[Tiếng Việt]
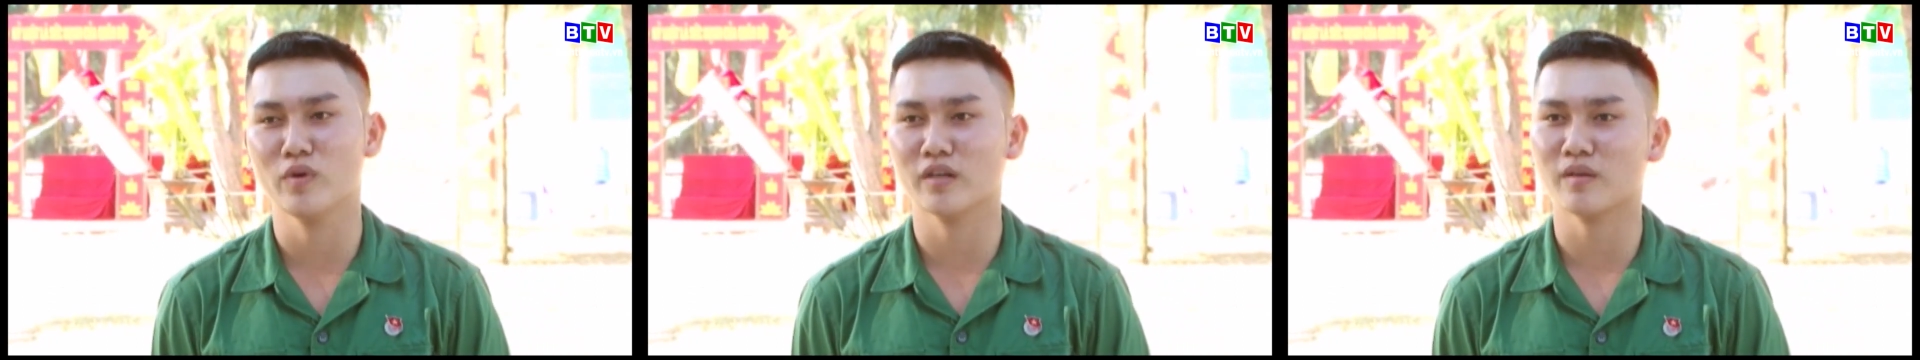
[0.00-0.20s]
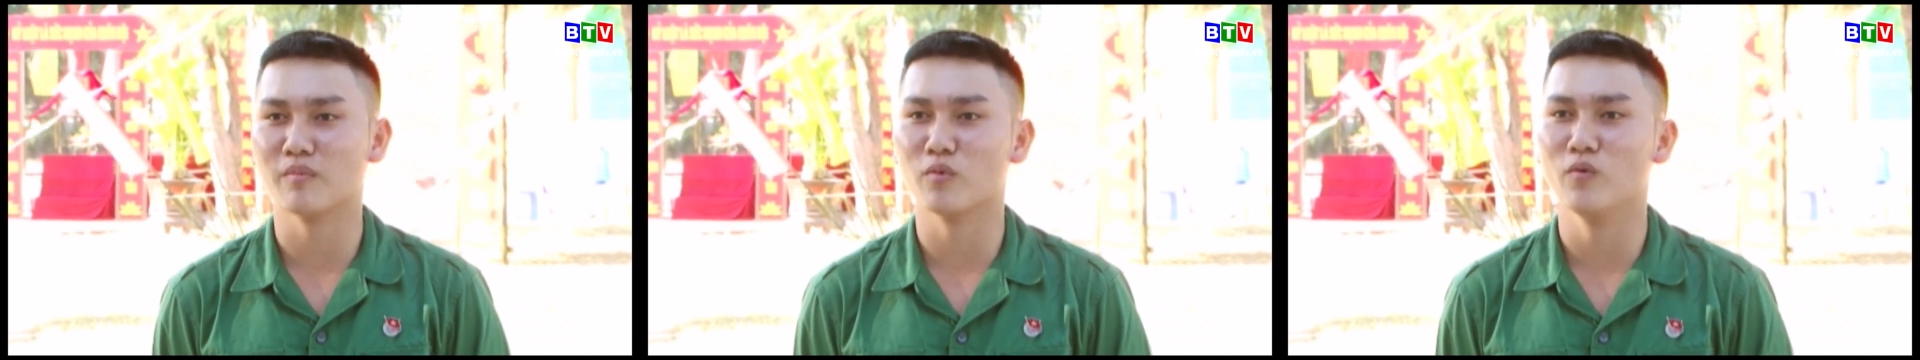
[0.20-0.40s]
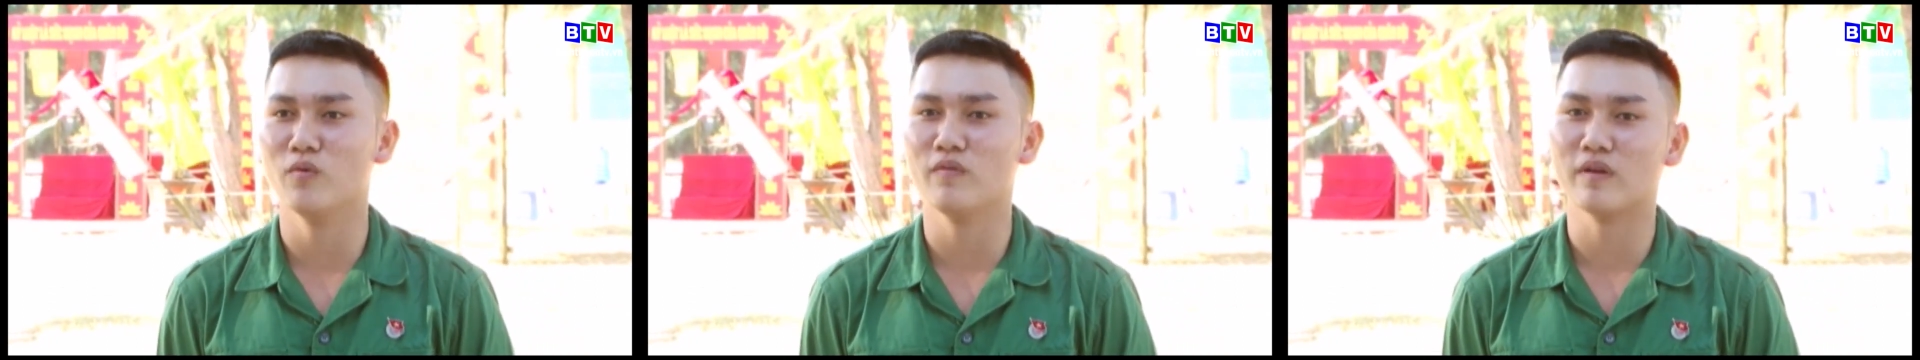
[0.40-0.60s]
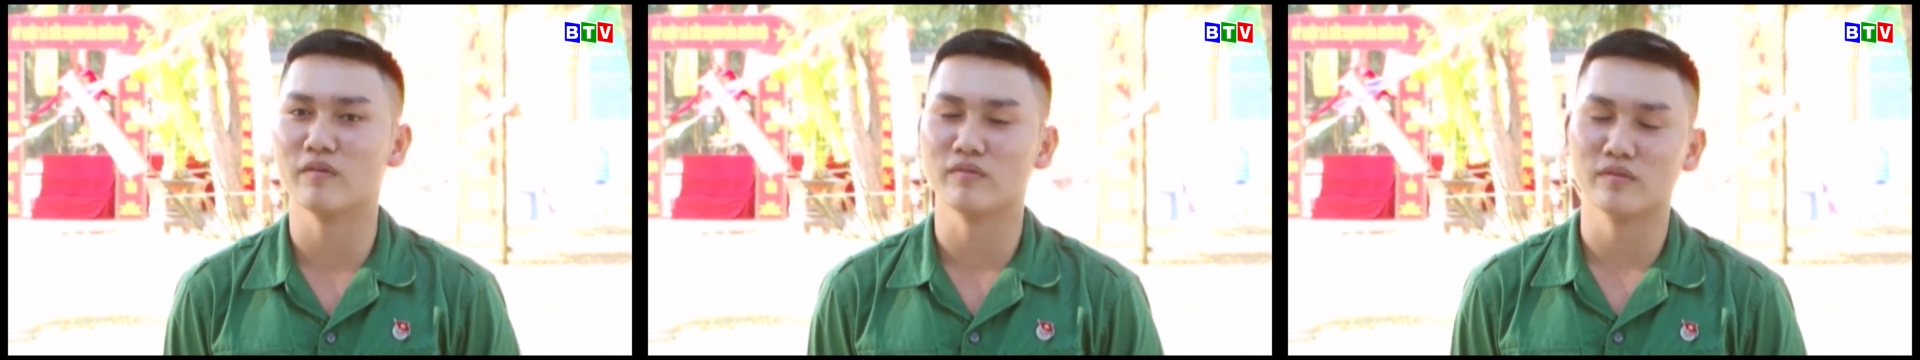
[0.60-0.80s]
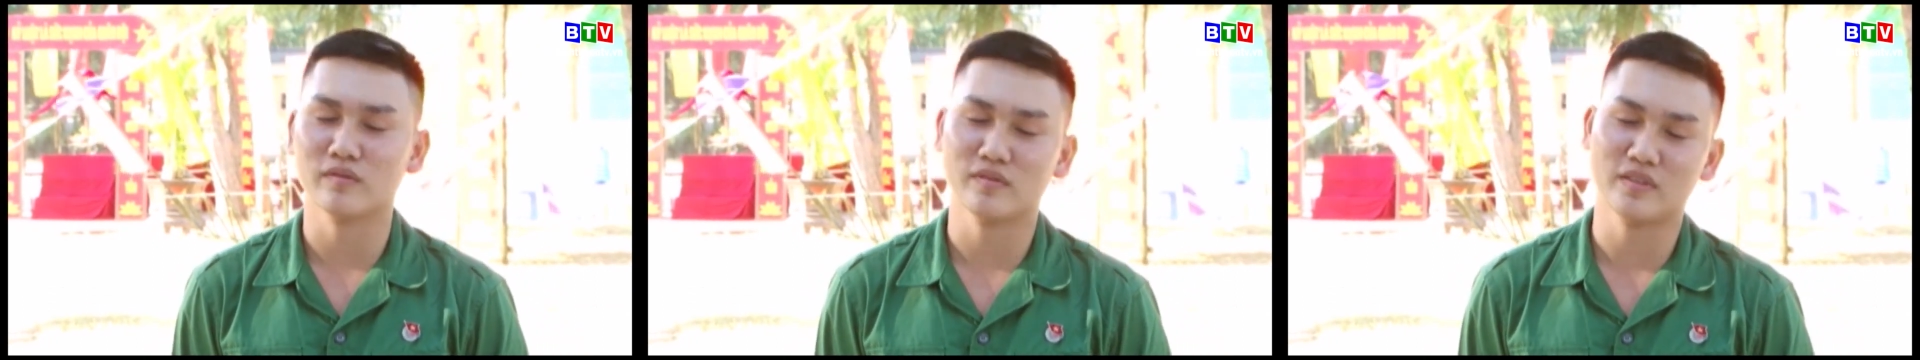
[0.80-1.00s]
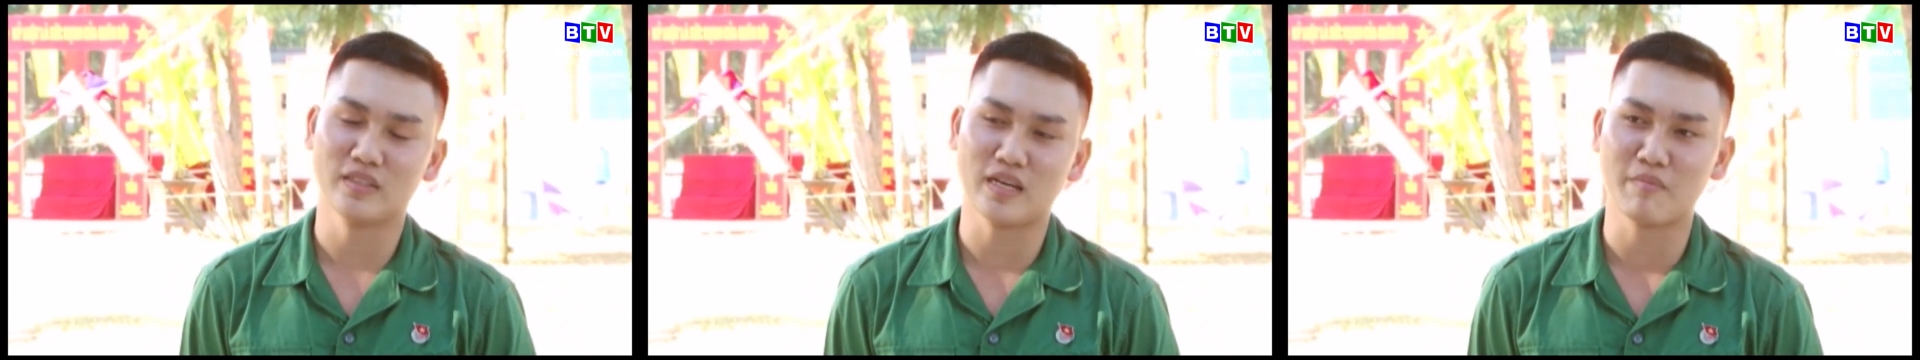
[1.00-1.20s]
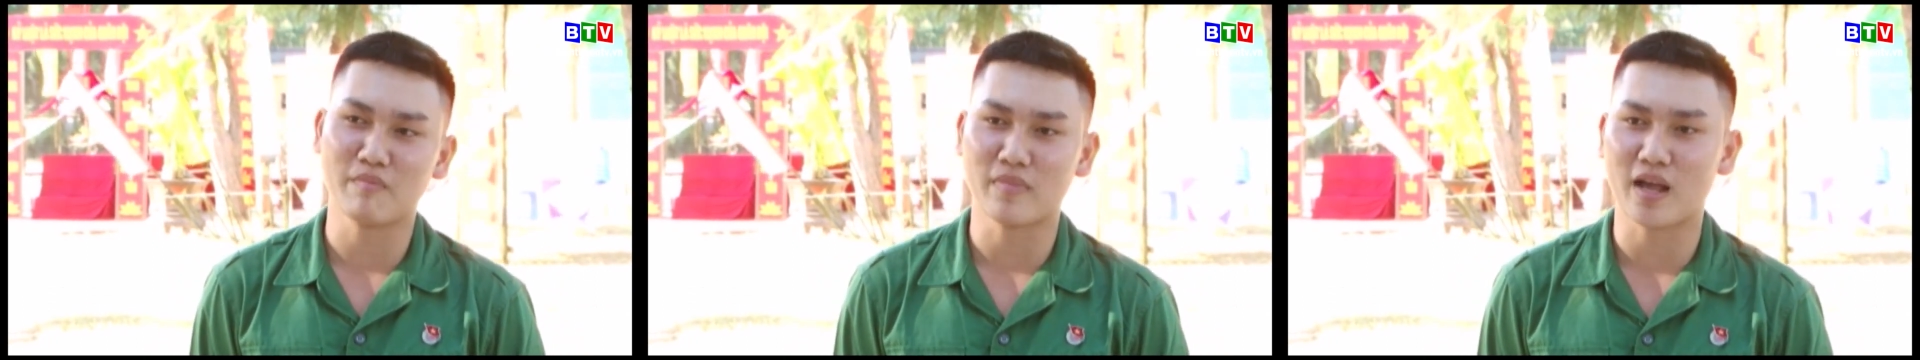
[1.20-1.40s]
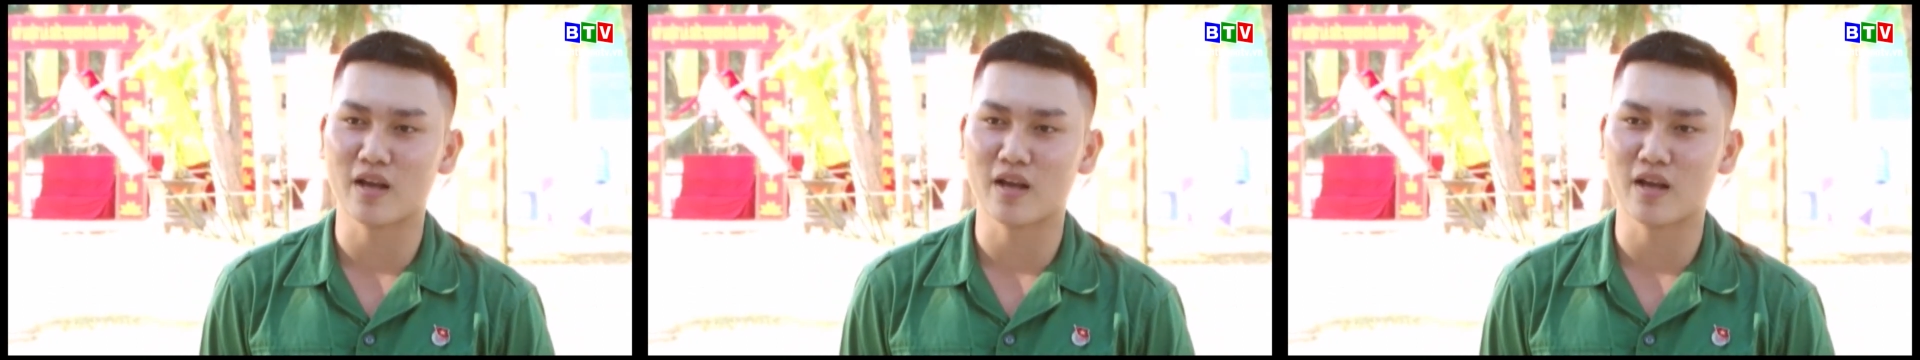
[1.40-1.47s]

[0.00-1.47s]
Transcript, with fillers: nguyện nhập ngũ vào năm